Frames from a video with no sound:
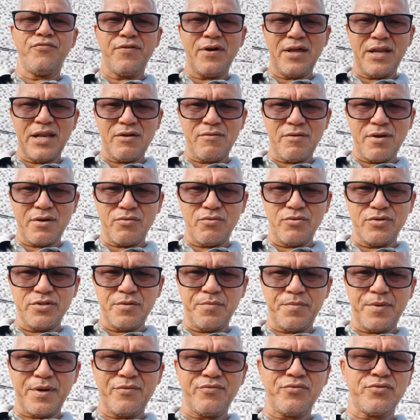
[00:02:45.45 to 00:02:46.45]
falar uma
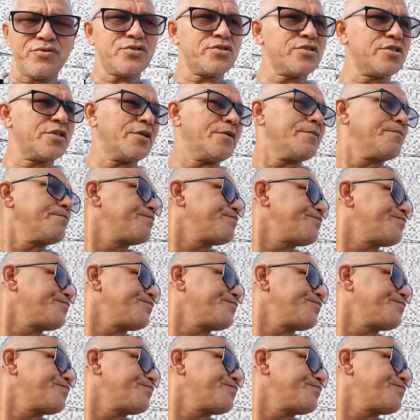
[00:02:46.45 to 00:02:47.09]
coisa para você.